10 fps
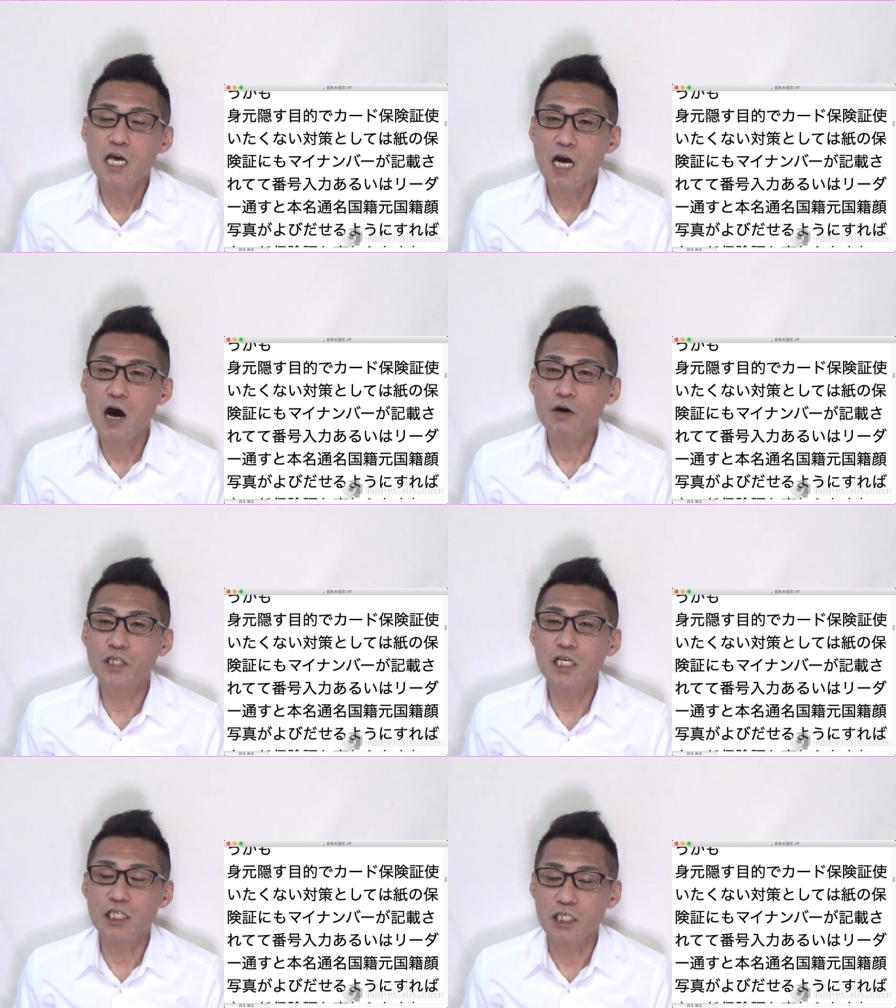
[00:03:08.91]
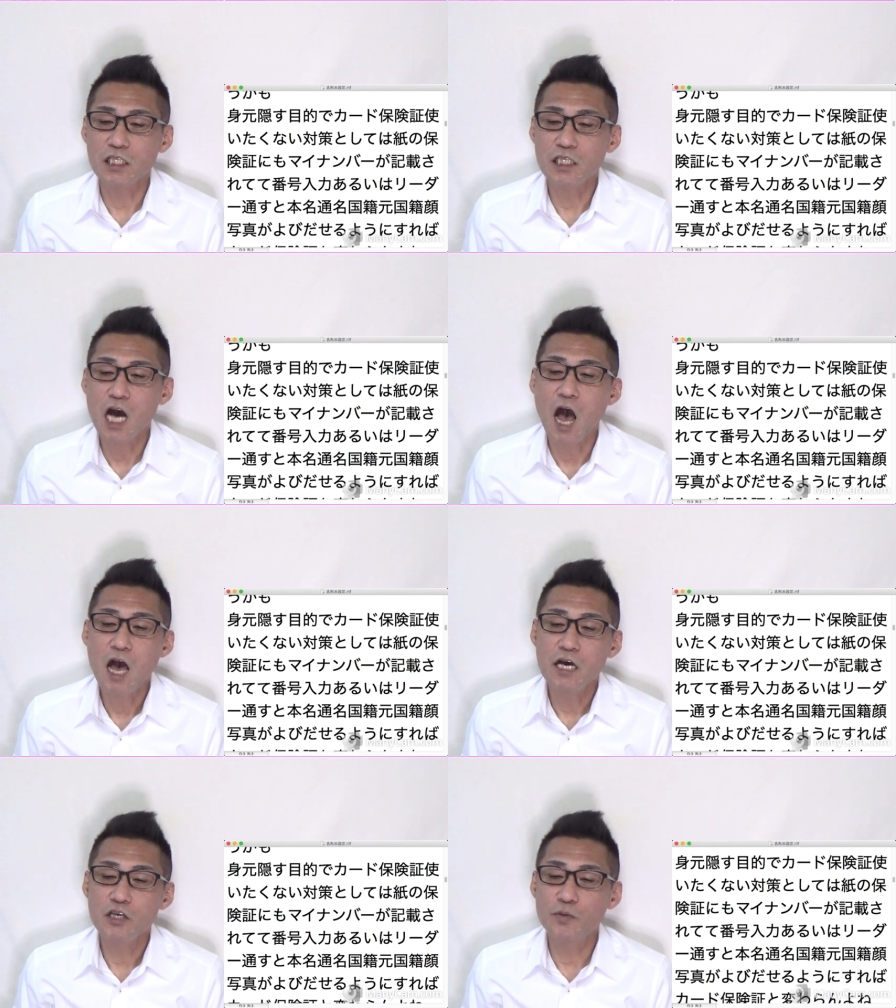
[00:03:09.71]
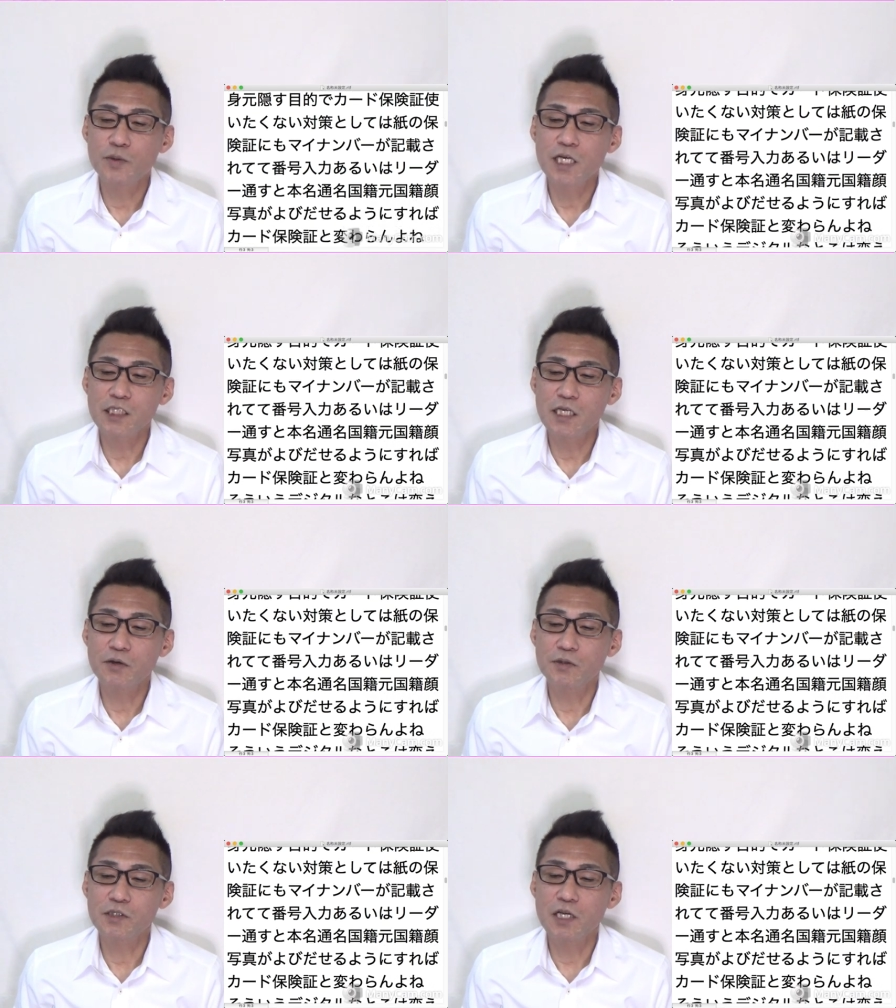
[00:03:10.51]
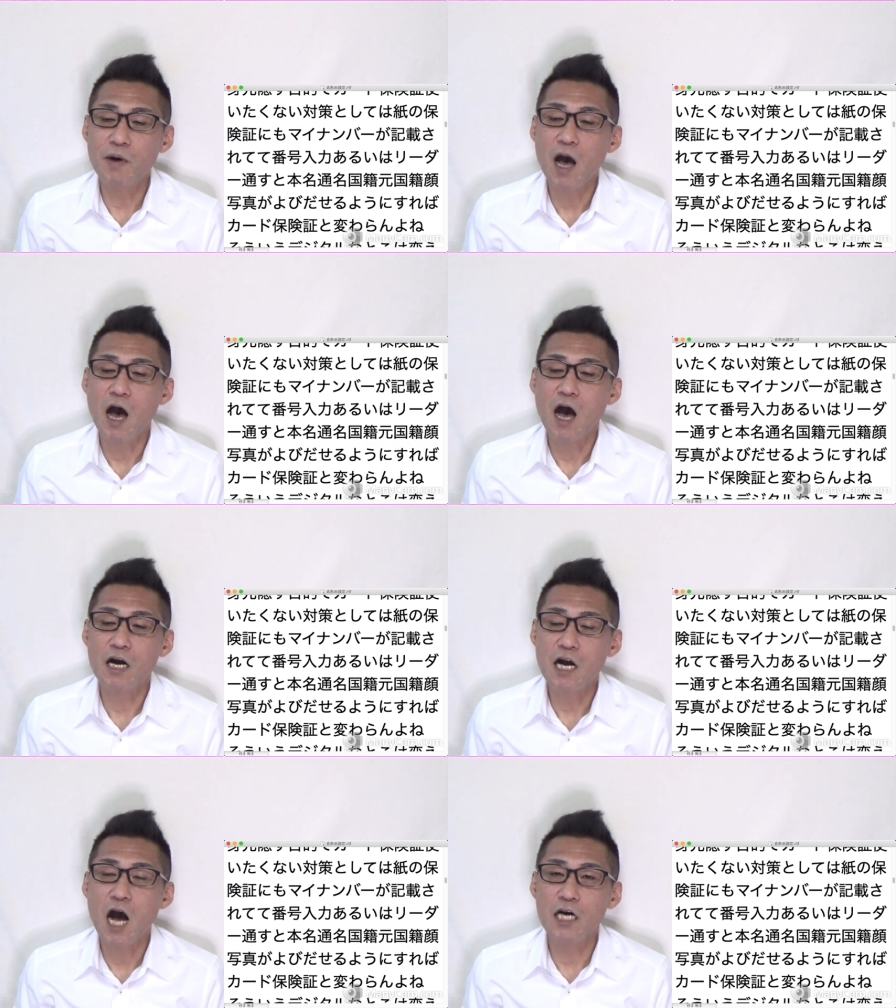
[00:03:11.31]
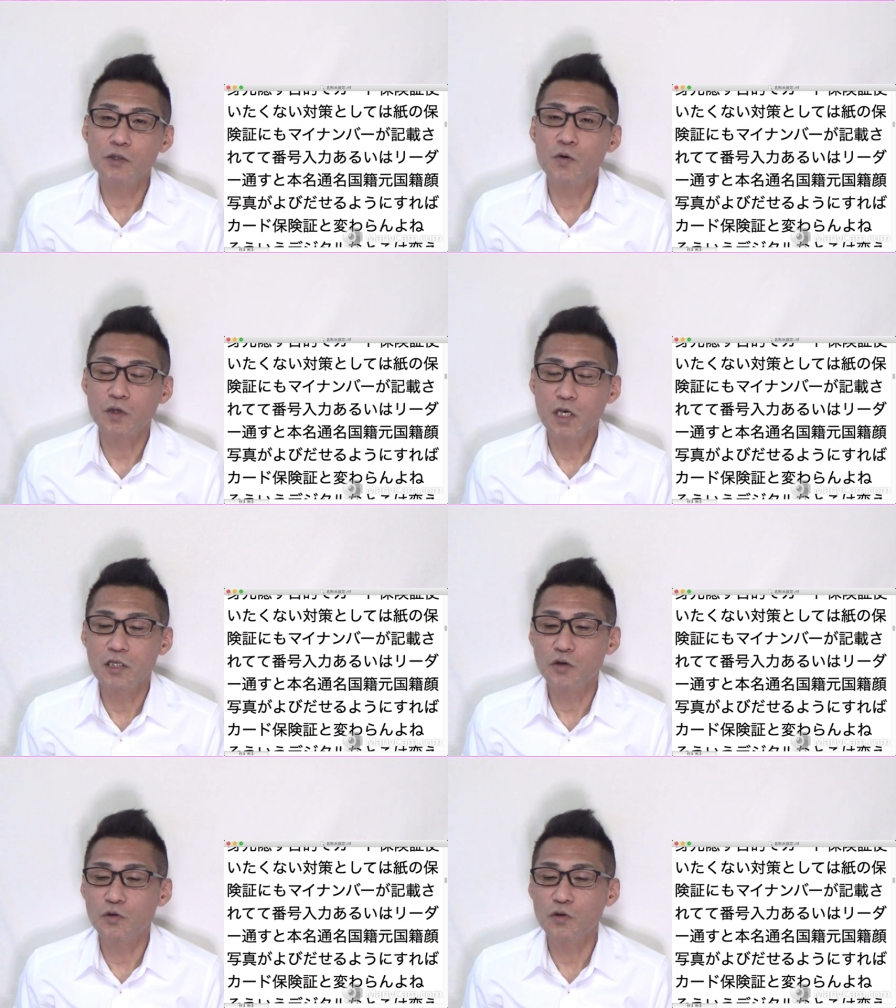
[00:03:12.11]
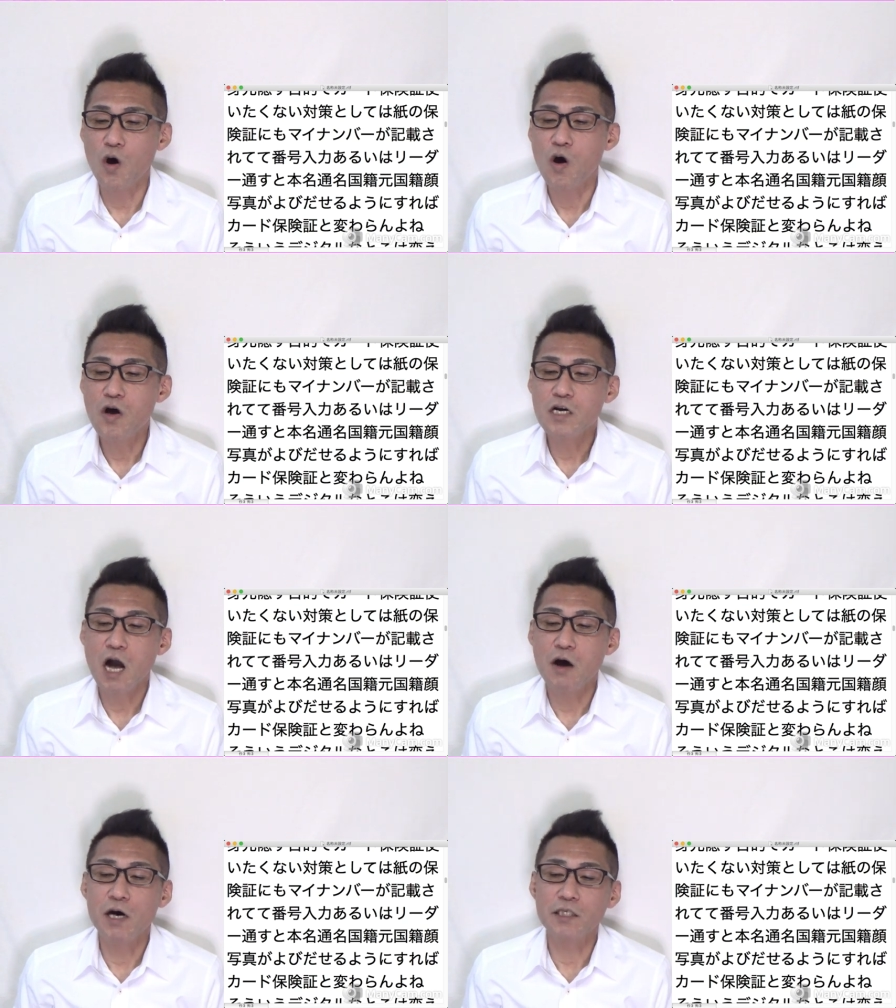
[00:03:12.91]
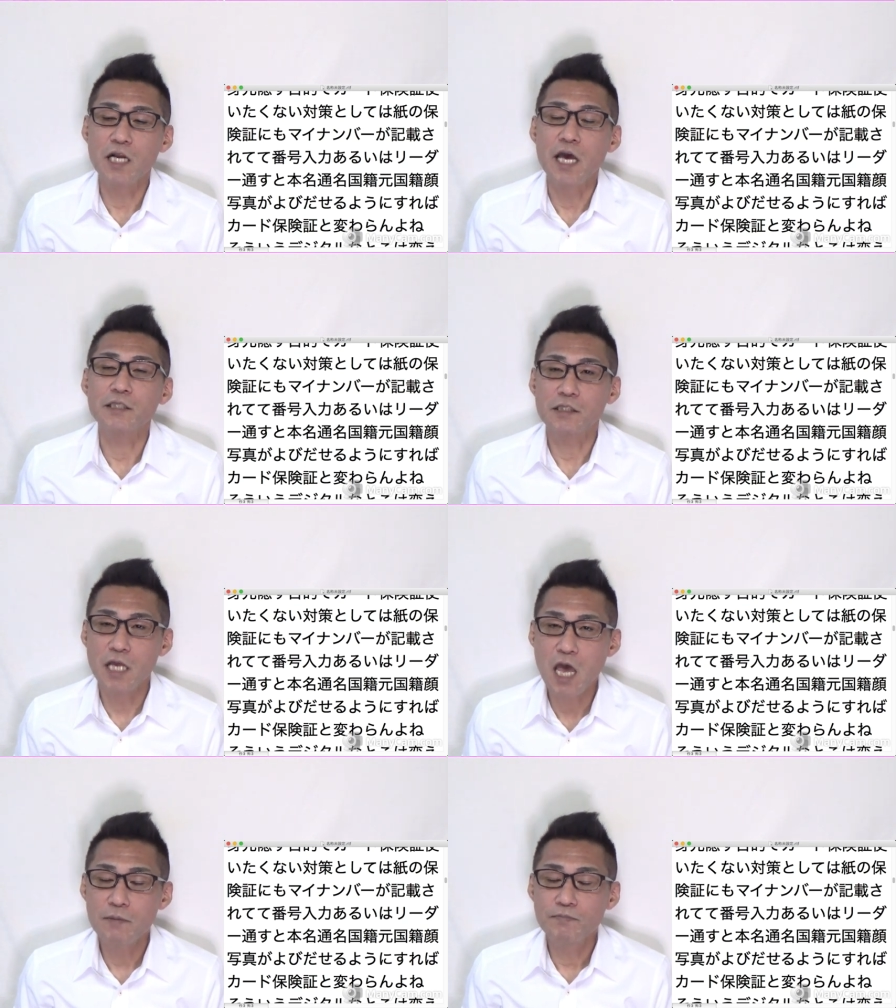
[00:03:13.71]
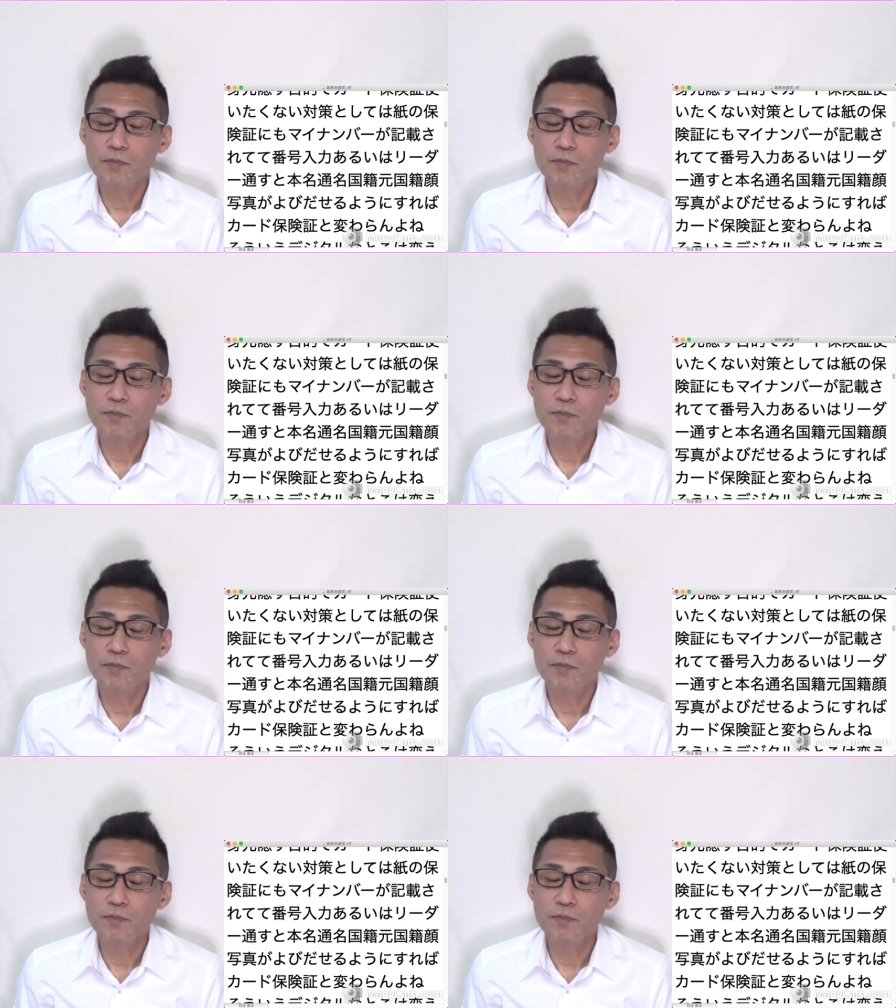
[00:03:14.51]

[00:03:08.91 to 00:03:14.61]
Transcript: 顔写真が呼び出せるようにすれば、あーカード保険証と変わんないですね。